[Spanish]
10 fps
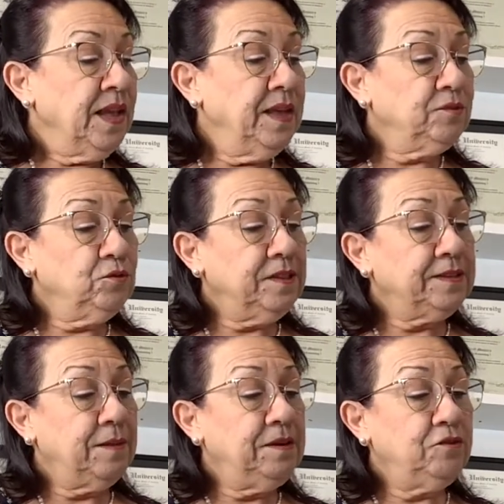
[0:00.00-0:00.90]
Jesús
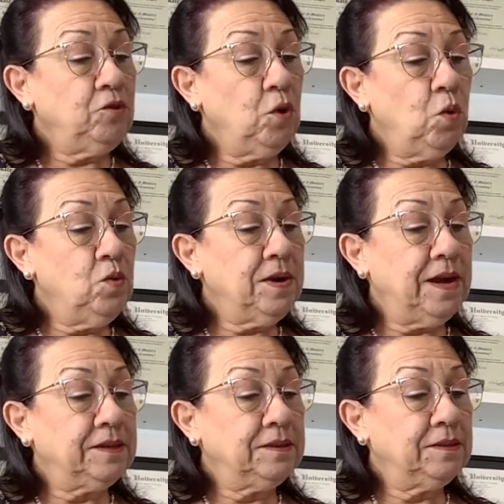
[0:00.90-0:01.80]
estableció un,
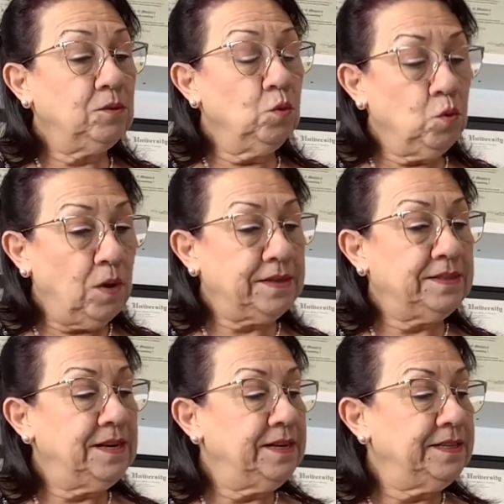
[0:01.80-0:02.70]
cartel un
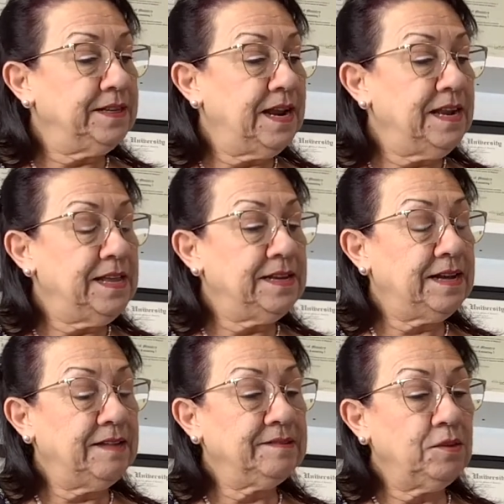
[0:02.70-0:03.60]
cuartel general en
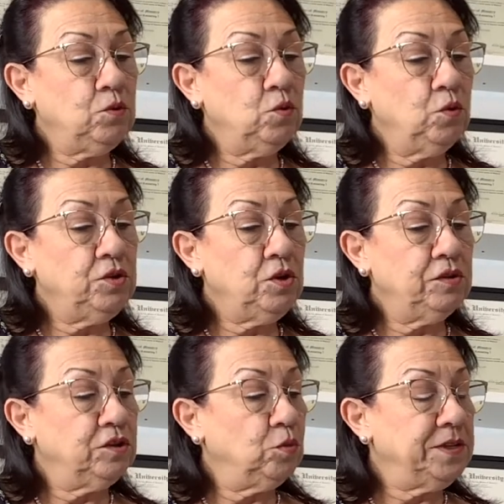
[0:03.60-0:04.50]
casa de un judío
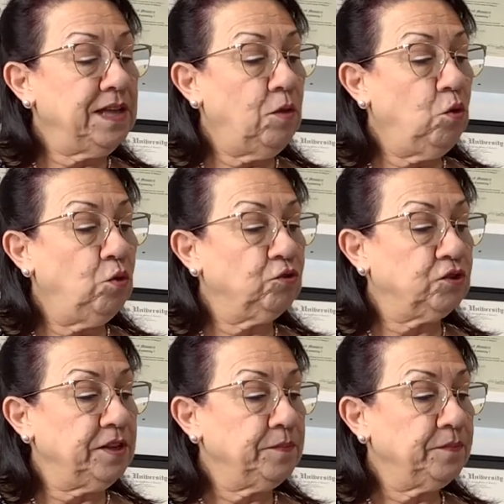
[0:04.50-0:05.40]
denominado
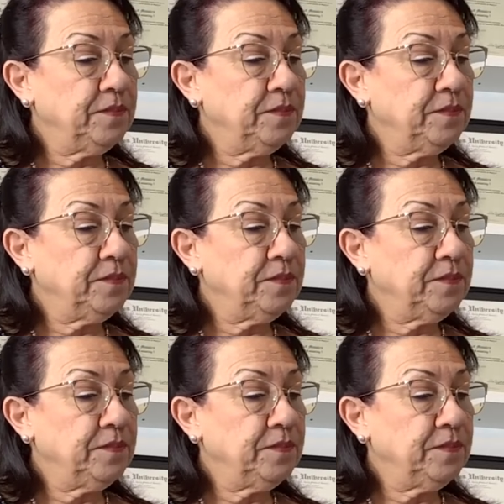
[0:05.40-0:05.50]
José,